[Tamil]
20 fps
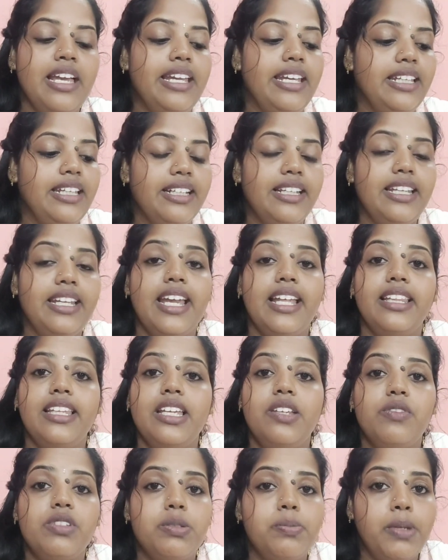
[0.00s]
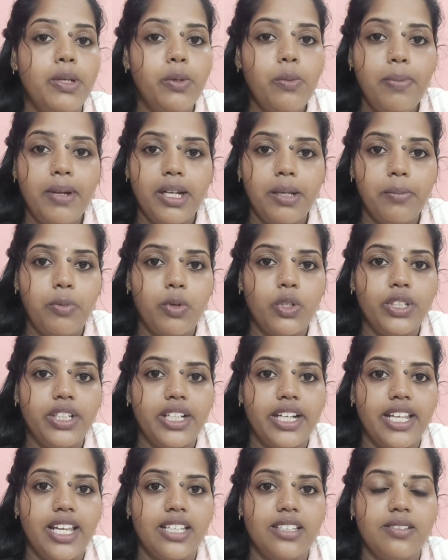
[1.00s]
இதுக்கு நீங்கள் எந்த இன்வெஸ்ட்மெண்ட்டும் பண்ண போகிறது
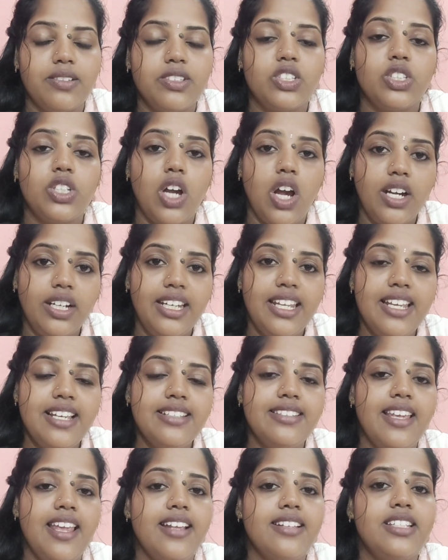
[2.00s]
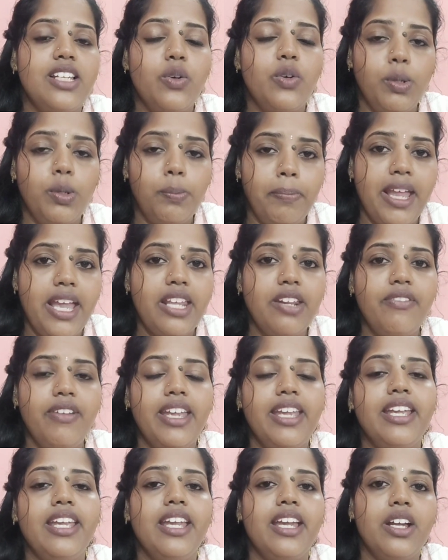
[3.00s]
கிடையாது ஸ்டார்டிங் ஸ்டேஜில் ஒரு பேர்
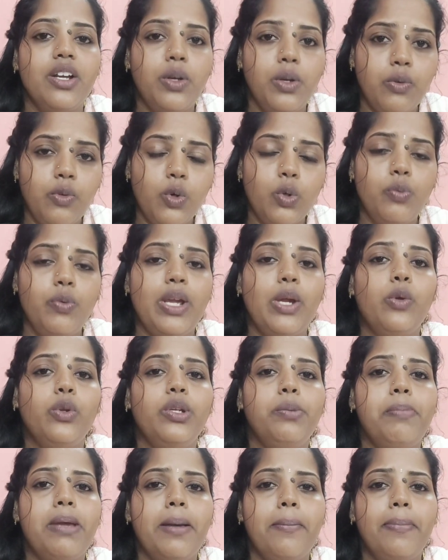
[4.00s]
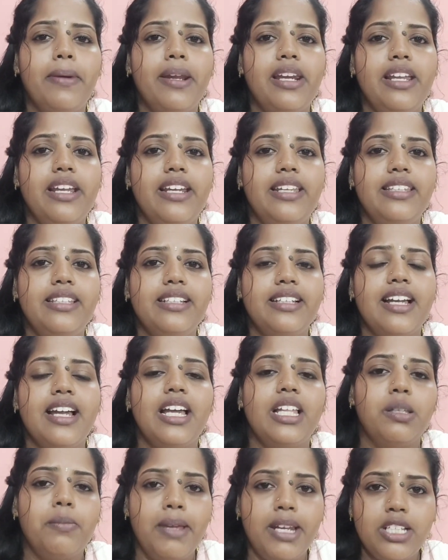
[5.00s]
வைங்க ஒரு வெயிட் பேப்பரில் எழுதுங்க
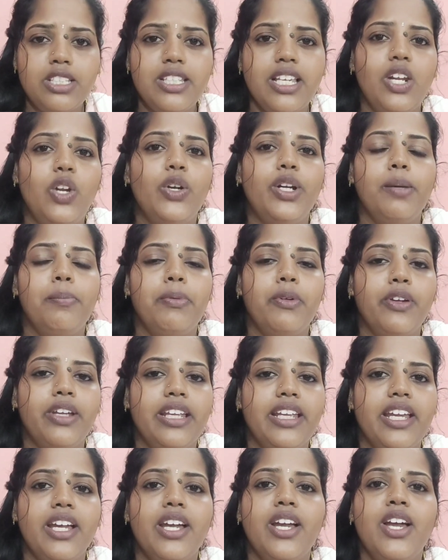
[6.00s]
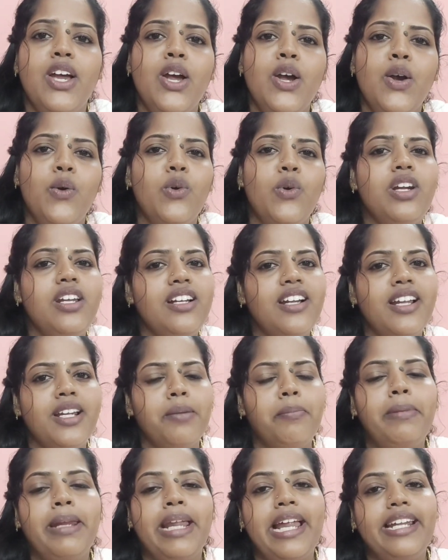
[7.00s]
அது மேலே செலோட்டை போவீங்க உங்களுக்கான
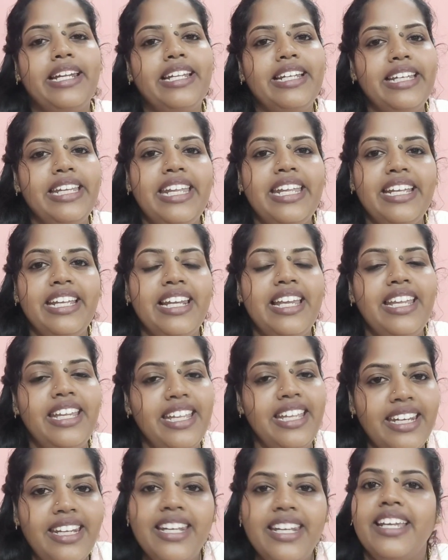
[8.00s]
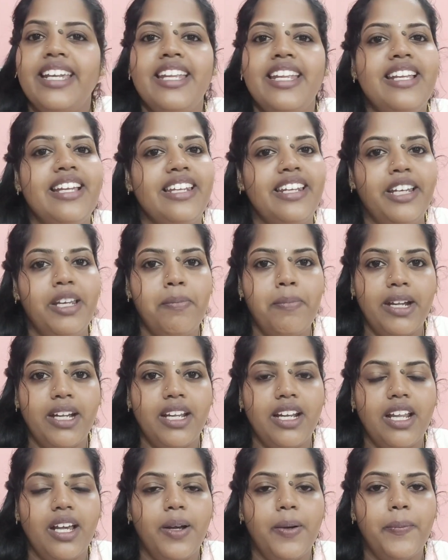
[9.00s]
பிராண்டை நீங்களே இன்றைக்கே நீங்கள் ரெடி
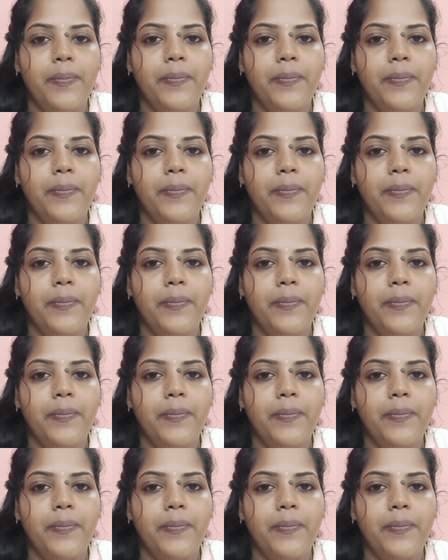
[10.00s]
பண்ணலாம்